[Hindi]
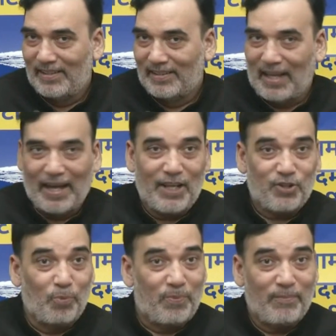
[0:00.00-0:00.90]
कह रहे हैं
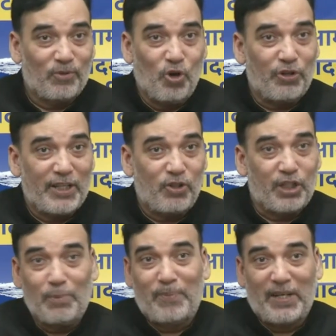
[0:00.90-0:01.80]
सुप्रीम कोर्ट ने जो
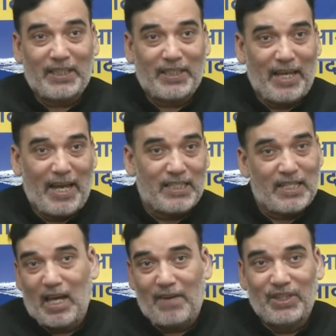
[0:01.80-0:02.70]
टिप्पणी की है
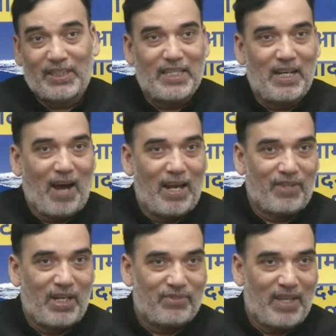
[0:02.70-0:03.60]
इसलिए अरविंद केजरीवाल अब
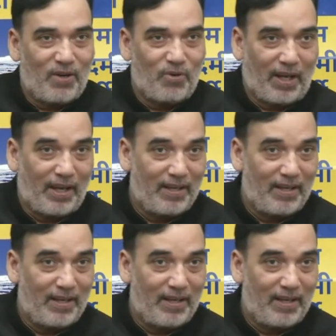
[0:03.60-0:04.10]
गिरफ्तार होंगे